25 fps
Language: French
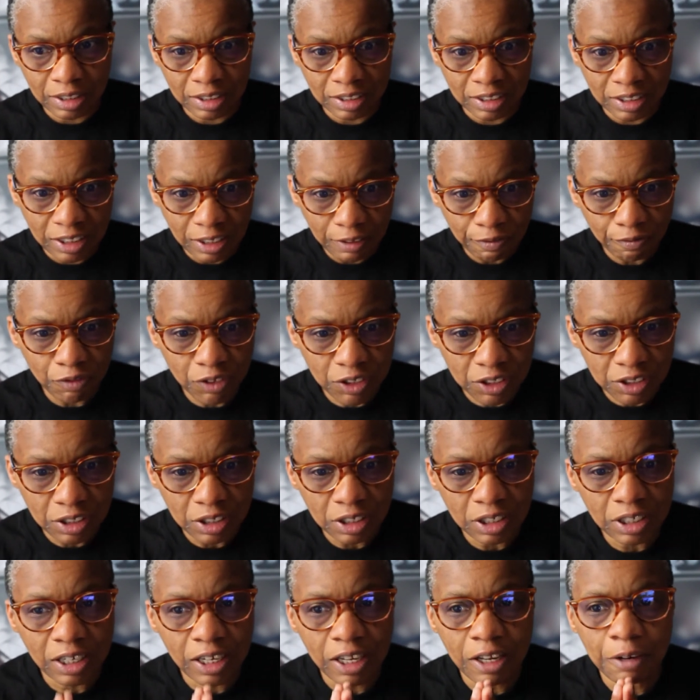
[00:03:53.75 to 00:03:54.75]

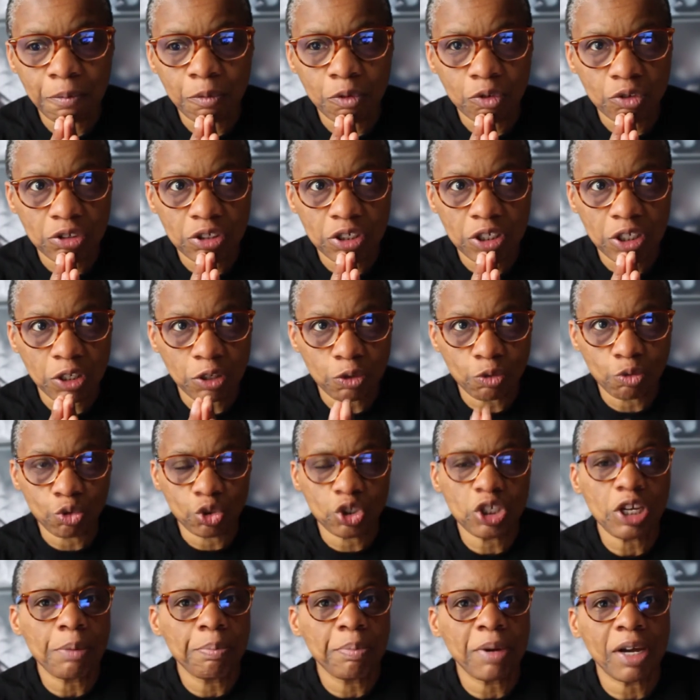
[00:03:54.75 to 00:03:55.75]
difficile et réellement c'est au
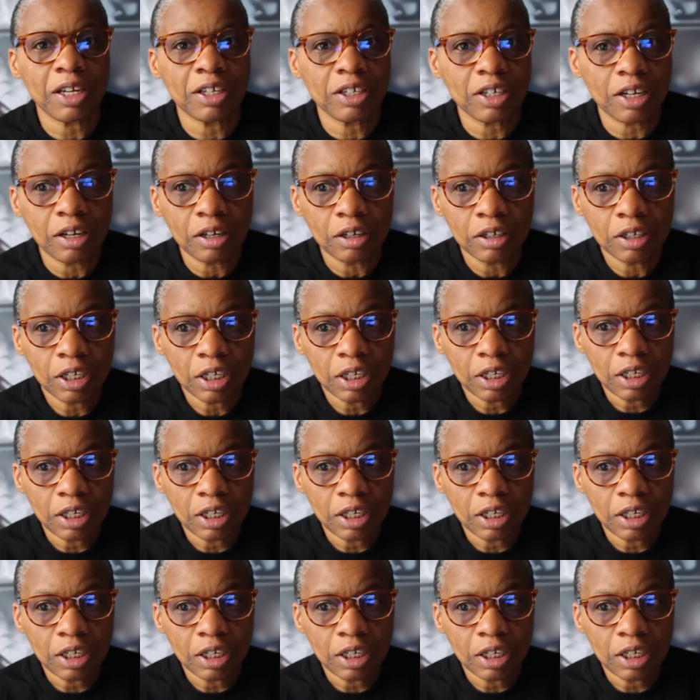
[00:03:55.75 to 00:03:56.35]
cas par cas.